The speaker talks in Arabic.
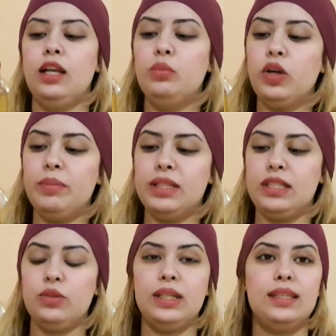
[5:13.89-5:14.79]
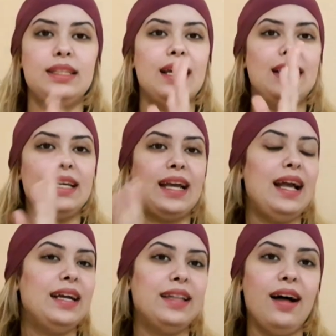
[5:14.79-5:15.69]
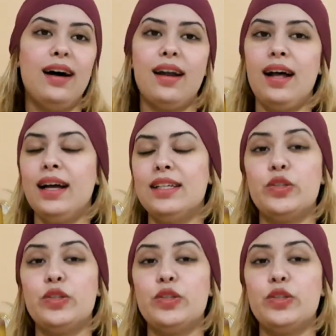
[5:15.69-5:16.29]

المهم الزيونات ديالي هذا راه